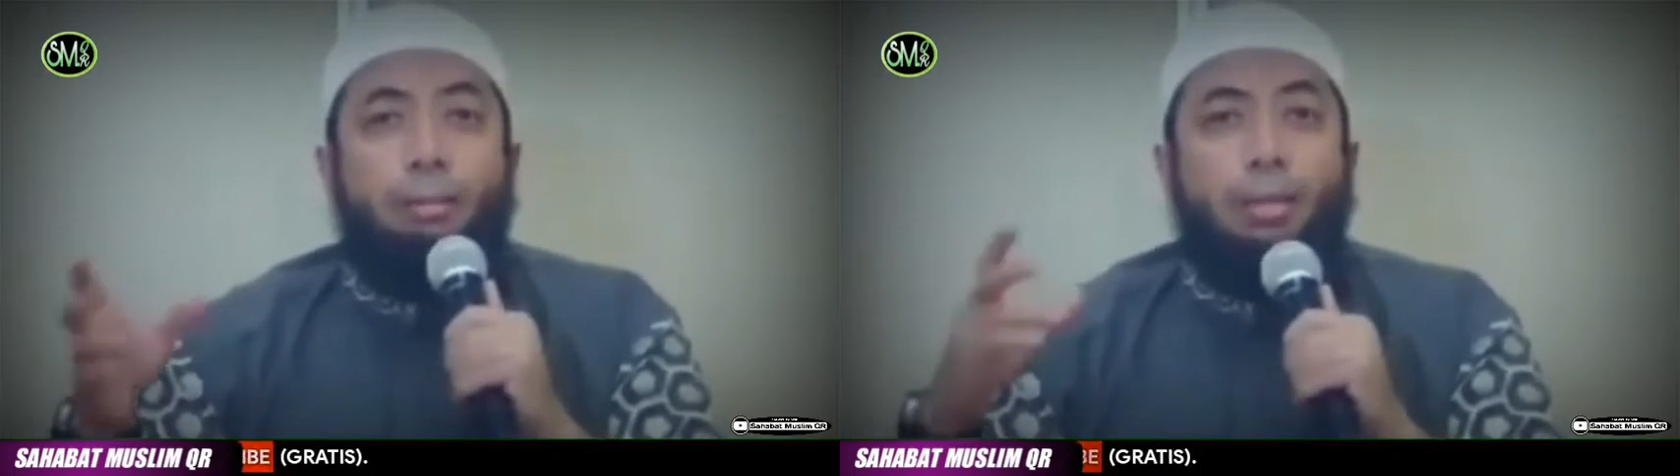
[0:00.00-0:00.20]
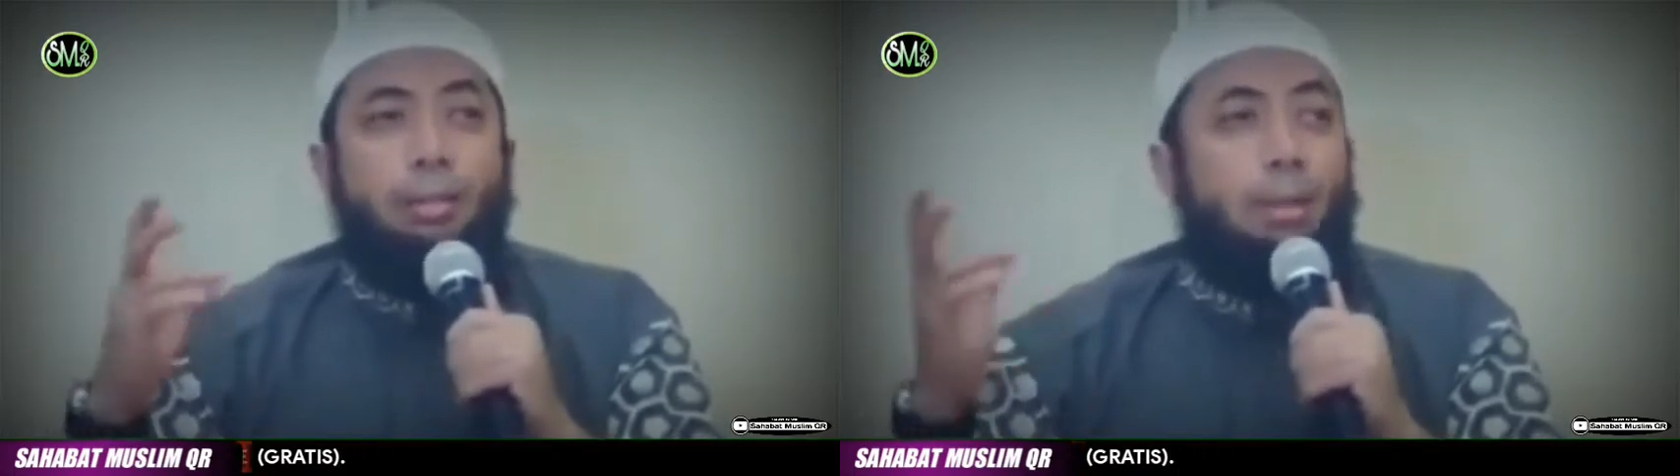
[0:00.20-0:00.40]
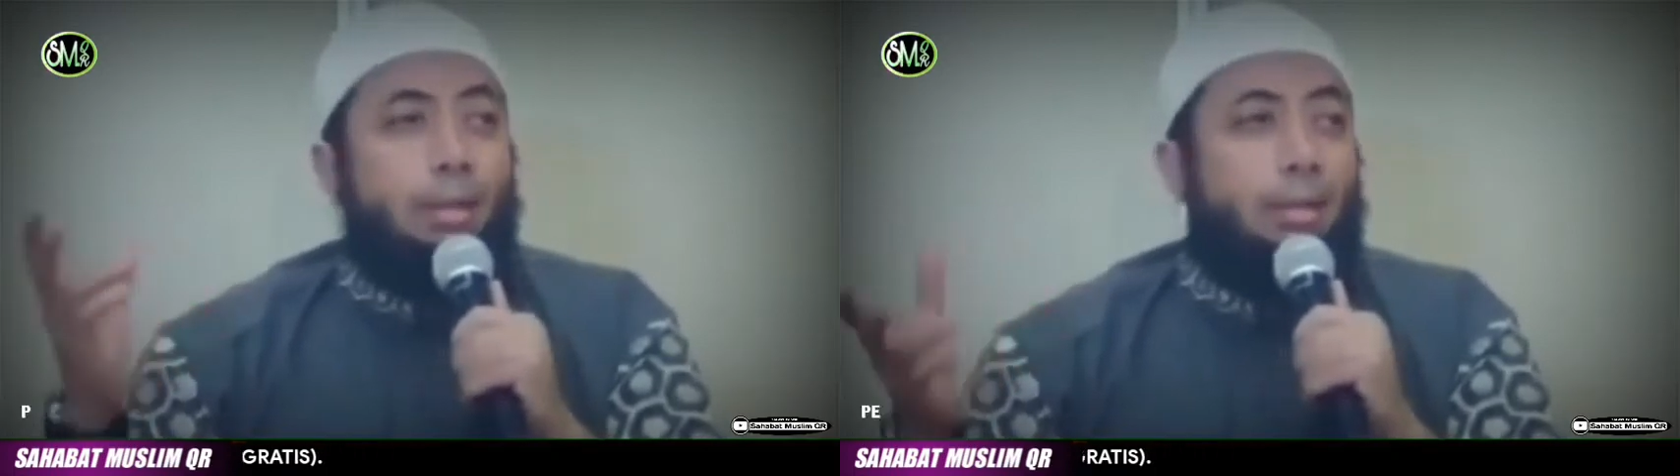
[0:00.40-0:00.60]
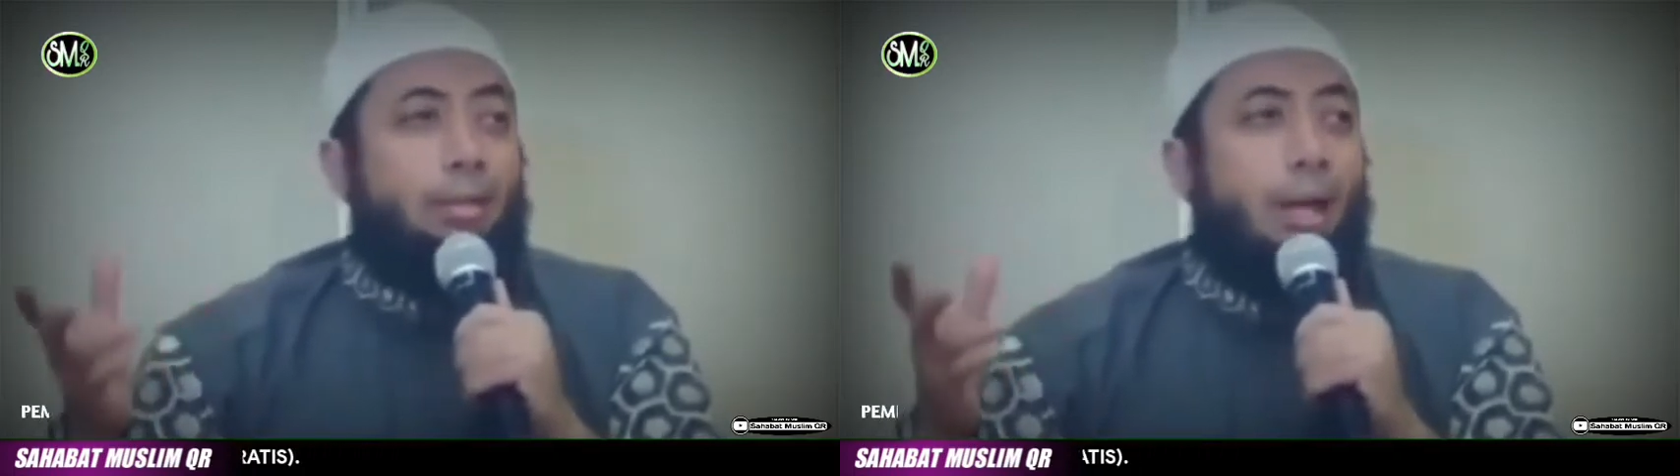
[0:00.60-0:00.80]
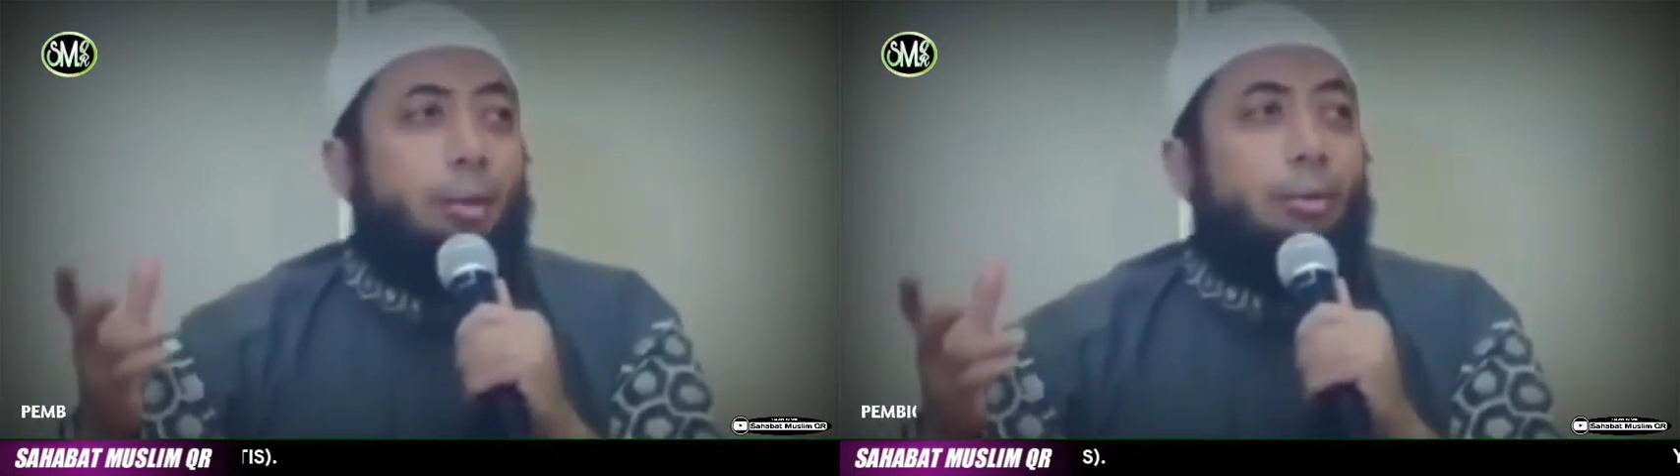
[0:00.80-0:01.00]
masih
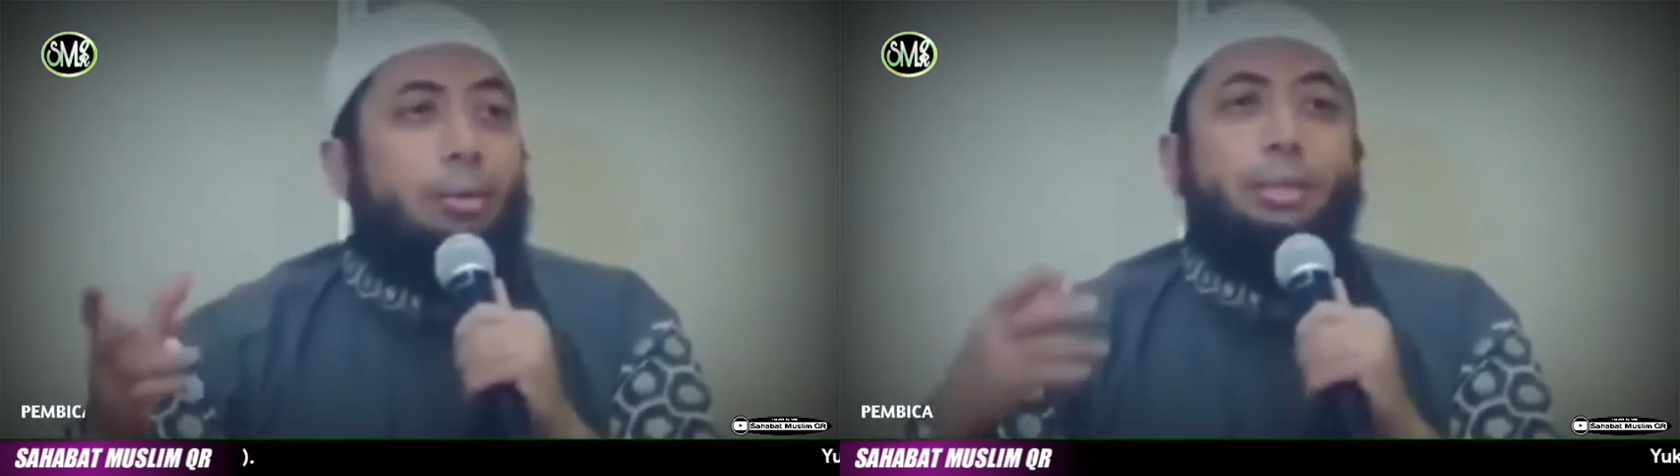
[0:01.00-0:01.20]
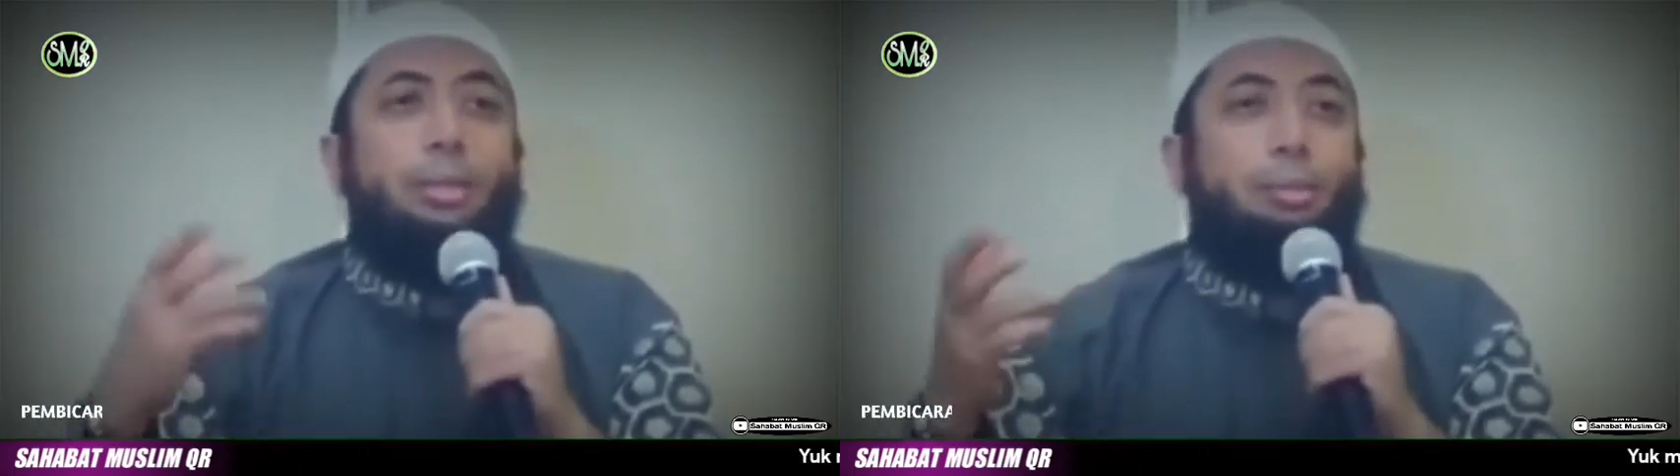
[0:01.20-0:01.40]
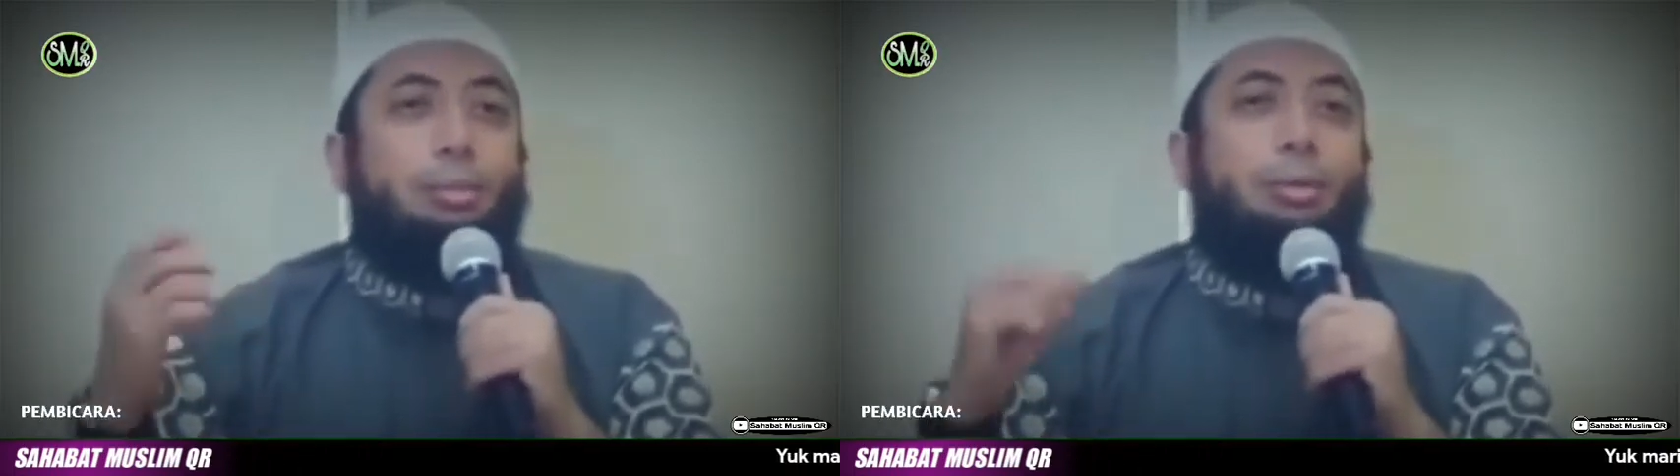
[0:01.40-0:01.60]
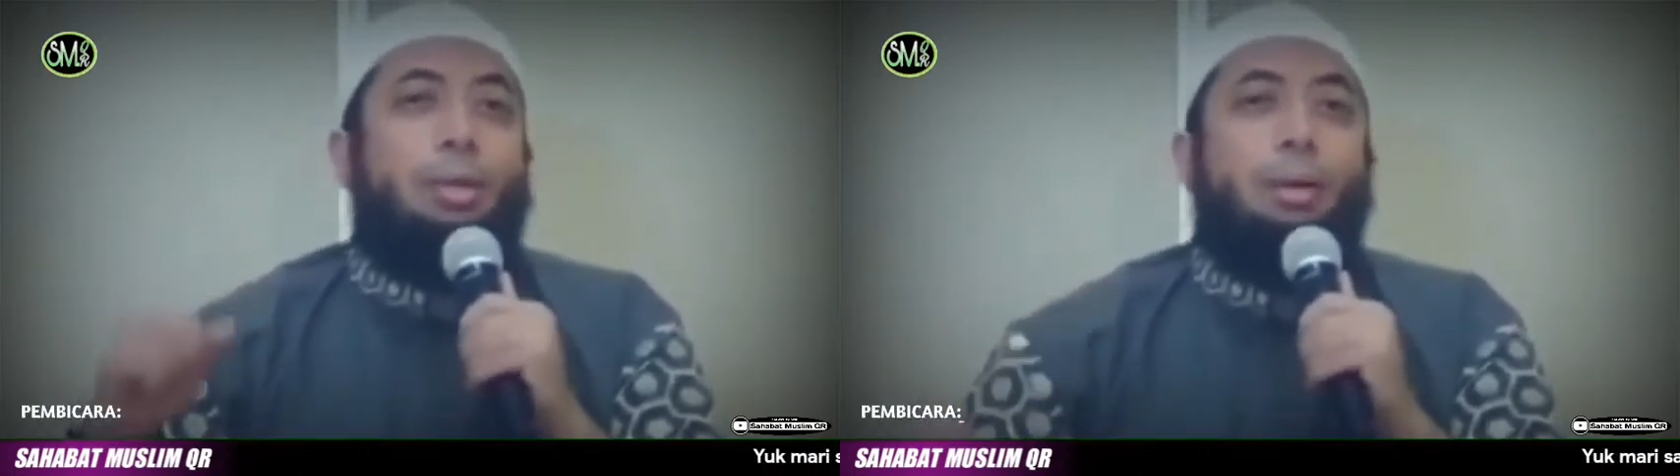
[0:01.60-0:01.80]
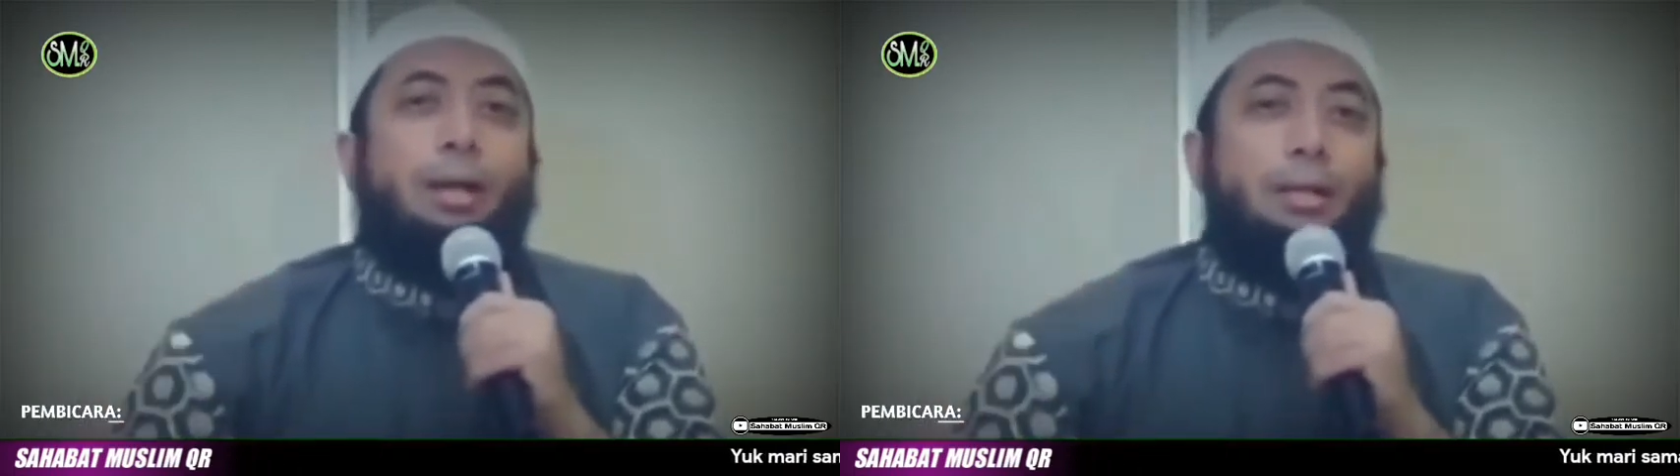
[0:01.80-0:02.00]
belasan tahun, terus senyum
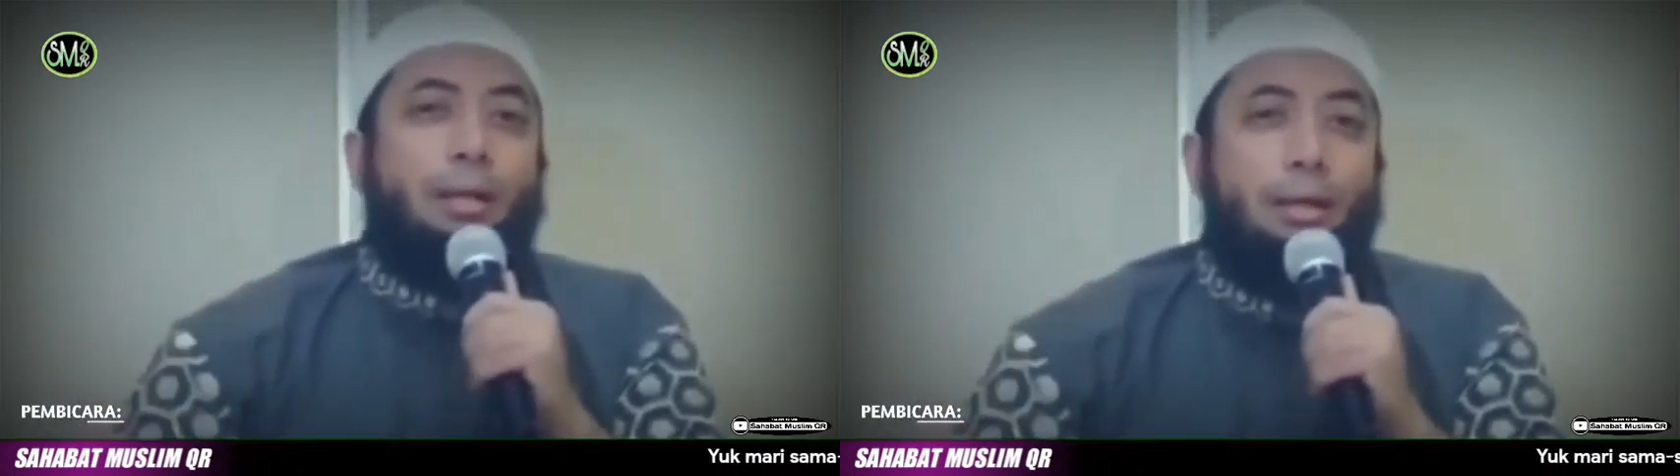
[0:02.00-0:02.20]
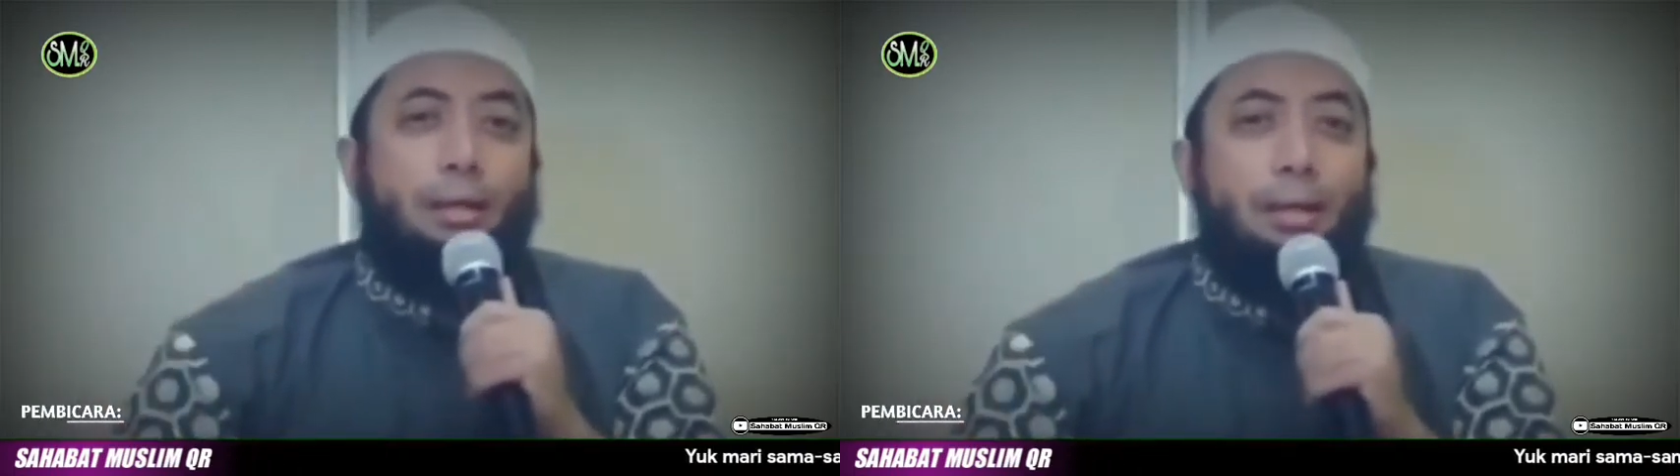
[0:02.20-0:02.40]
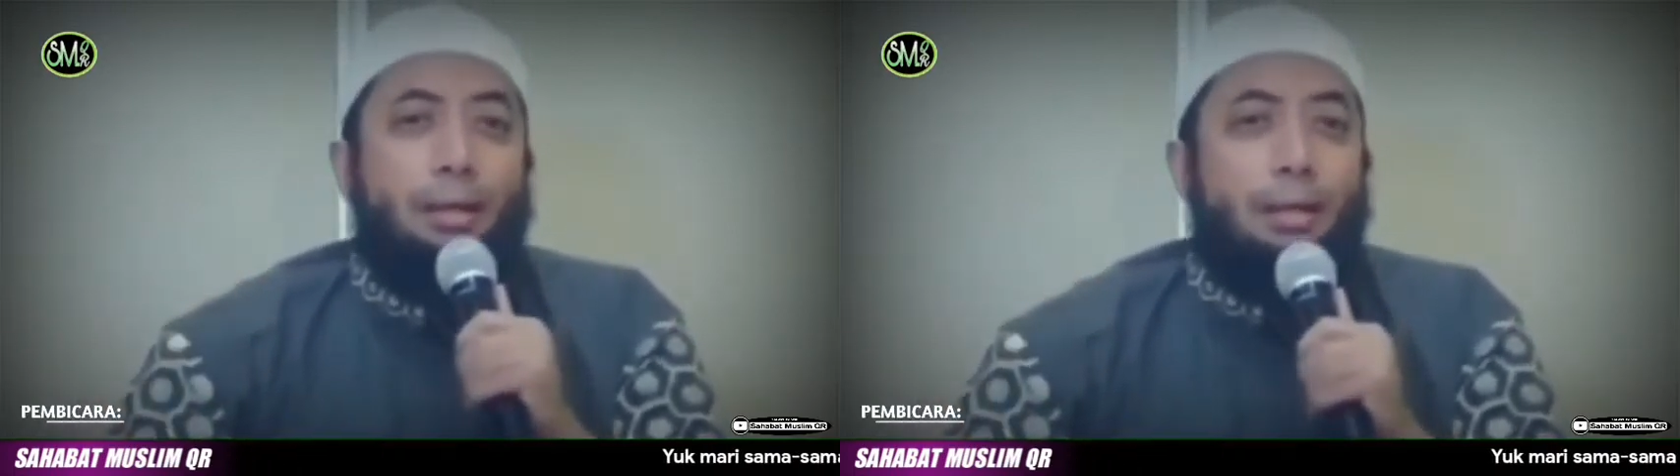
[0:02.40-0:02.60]
lalu dia mengatakan,